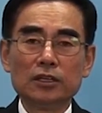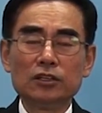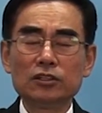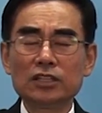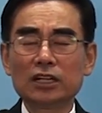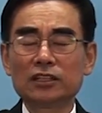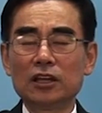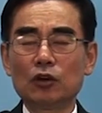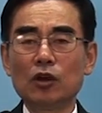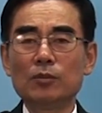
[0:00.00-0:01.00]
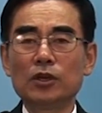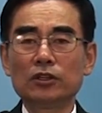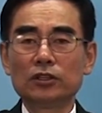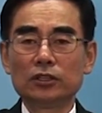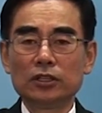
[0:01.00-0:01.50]
이런 상태라고
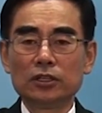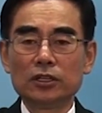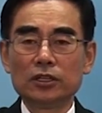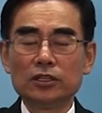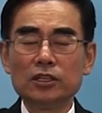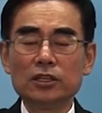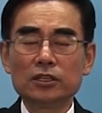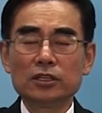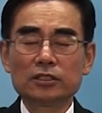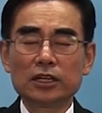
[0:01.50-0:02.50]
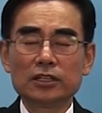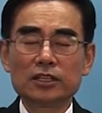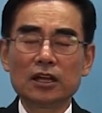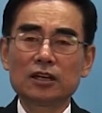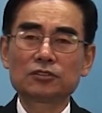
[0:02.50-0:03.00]
하면은 이 자기
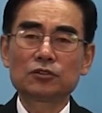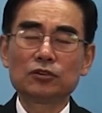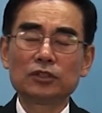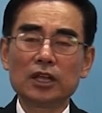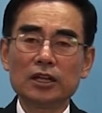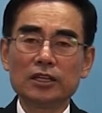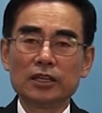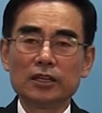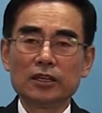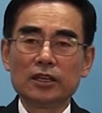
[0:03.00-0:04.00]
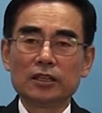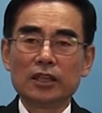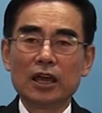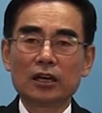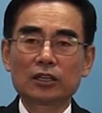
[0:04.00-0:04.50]
사랑스러운 딸이
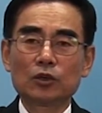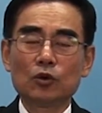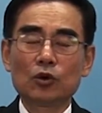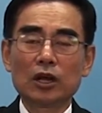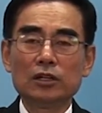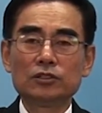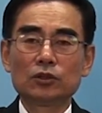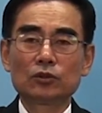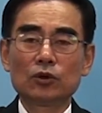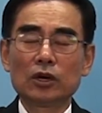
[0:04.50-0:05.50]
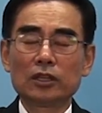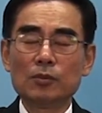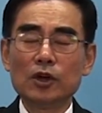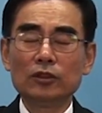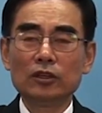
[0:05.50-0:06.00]
대학교 갈 정도가
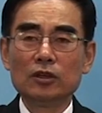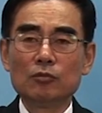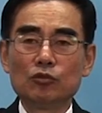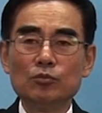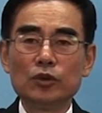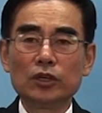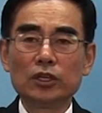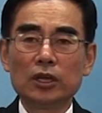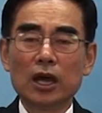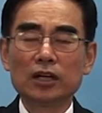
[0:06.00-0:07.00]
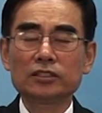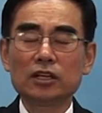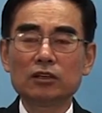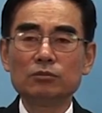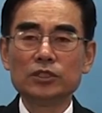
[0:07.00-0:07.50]
되면 분명히
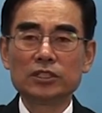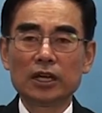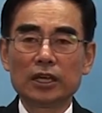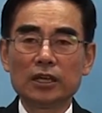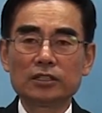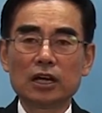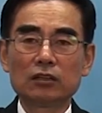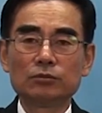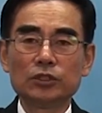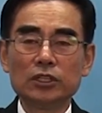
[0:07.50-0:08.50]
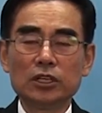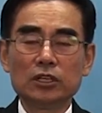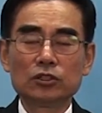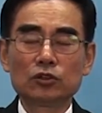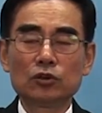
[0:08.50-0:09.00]
학자금 이상의 자금이
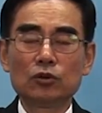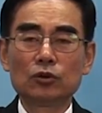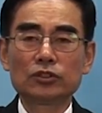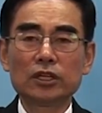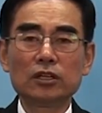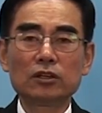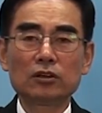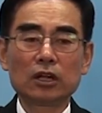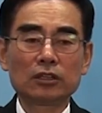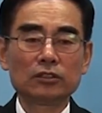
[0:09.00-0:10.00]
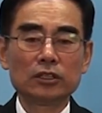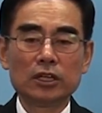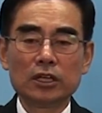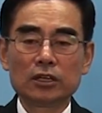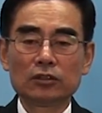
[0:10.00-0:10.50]
저절로 생길 거라는
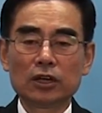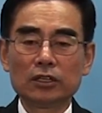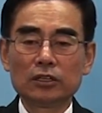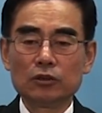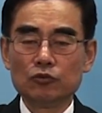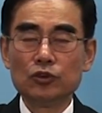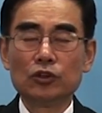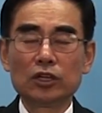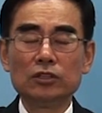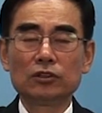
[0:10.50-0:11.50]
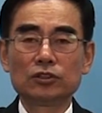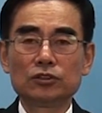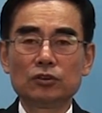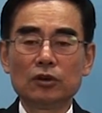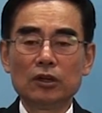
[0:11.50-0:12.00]
그러한 위력이 있는
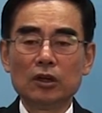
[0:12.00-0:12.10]
거죠.